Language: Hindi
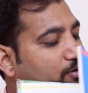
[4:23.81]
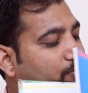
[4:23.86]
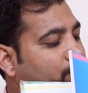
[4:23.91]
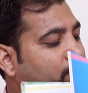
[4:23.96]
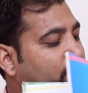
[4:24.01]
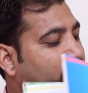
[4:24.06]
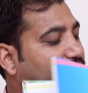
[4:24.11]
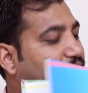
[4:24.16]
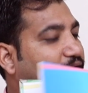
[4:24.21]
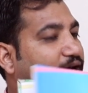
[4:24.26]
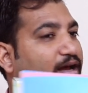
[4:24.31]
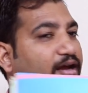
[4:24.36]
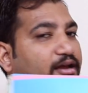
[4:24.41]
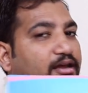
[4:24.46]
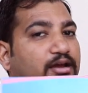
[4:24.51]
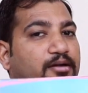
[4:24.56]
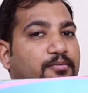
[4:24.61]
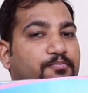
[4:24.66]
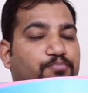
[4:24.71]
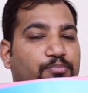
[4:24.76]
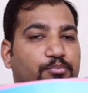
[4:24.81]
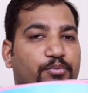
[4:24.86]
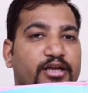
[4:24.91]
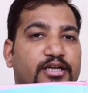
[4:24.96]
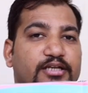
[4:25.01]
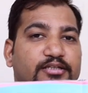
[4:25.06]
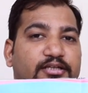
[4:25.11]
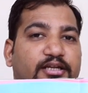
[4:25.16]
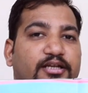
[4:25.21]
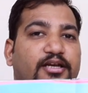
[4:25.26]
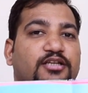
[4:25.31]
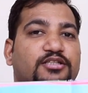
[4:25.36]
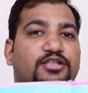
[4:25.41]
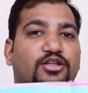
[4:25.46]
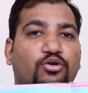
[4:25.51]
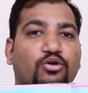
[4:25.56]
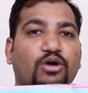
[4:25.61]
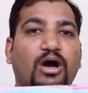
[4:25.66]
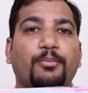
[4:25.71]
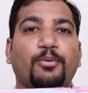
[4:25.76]
फिंगर लगा के मैं इस तरीके से
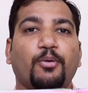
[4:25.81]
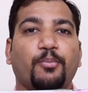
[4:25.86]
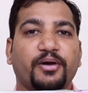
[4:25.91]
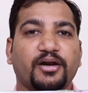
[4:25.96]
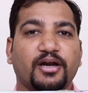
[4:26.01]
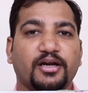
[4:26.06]
देखो आप ओपन